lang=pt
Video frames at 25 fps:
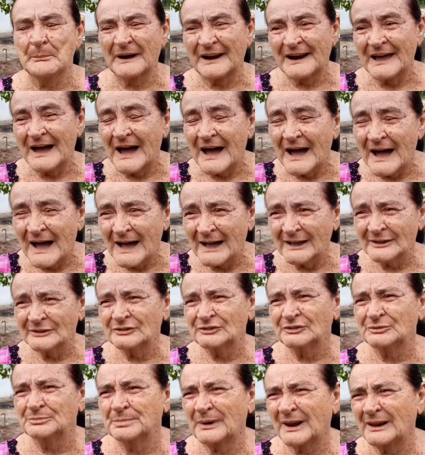
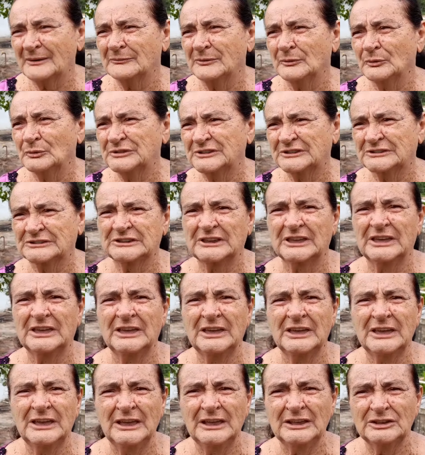abraço para
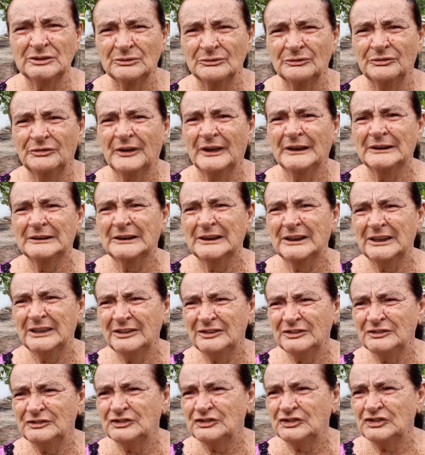vocês, um
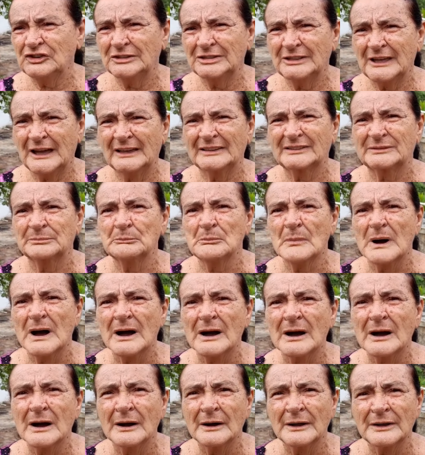feliz dia das
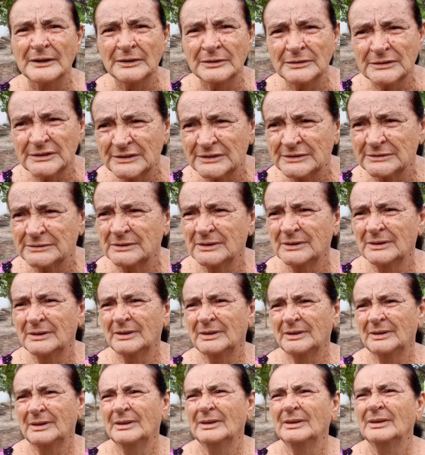mães.
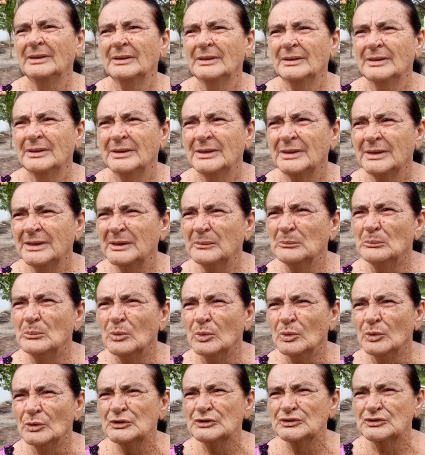É. E
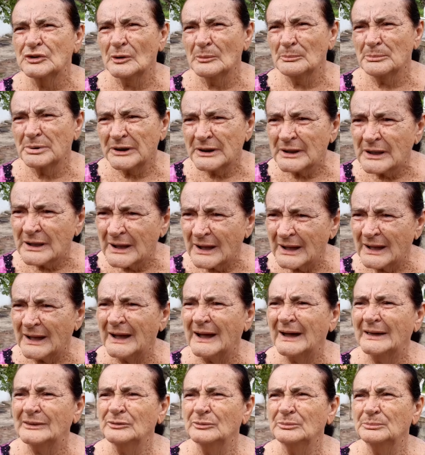muito
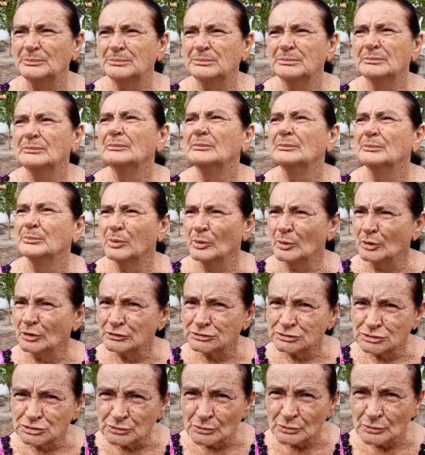obrigado
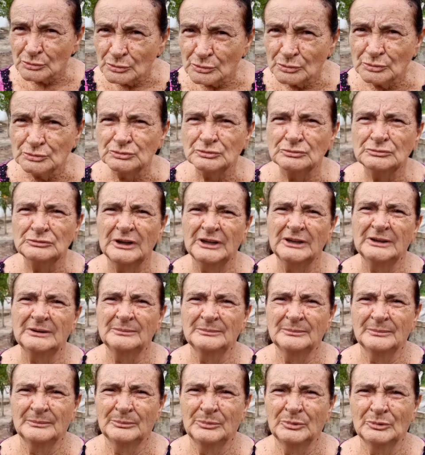por tudo. Por né? todo o
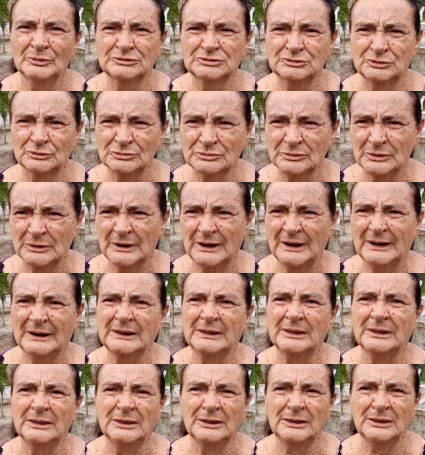carinho, por né, o
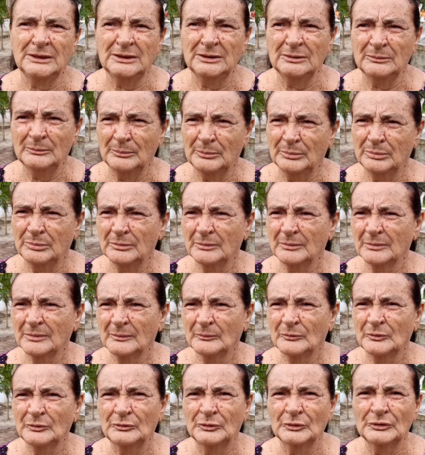carinho. É.
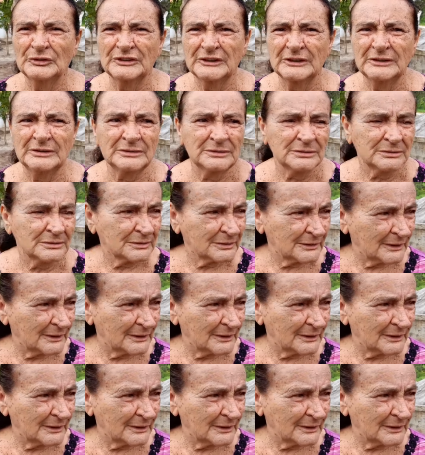vocês